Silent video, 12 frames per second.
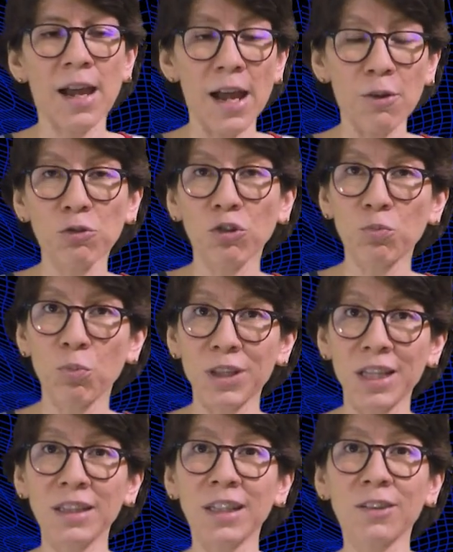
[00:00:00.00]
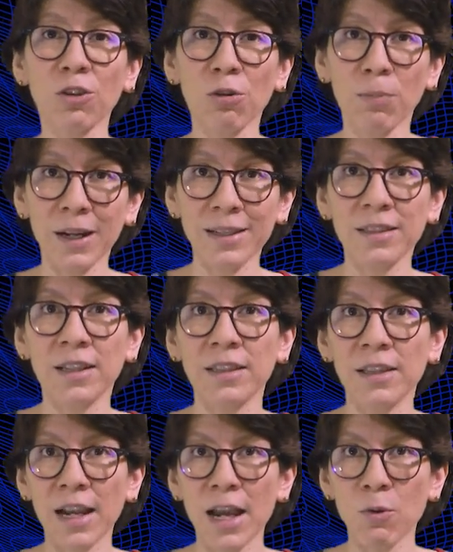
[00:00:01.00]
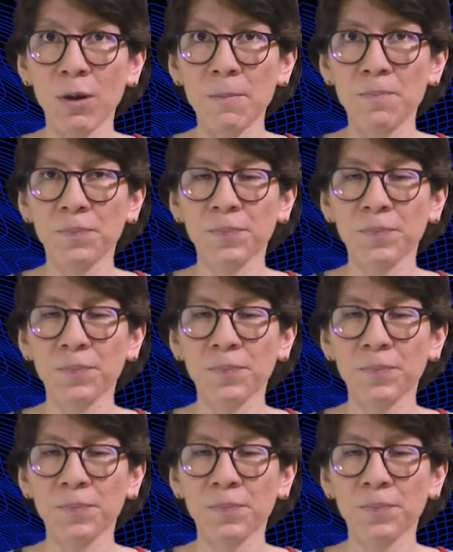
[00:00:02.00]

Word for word: algunos pueden disolverse en el agua,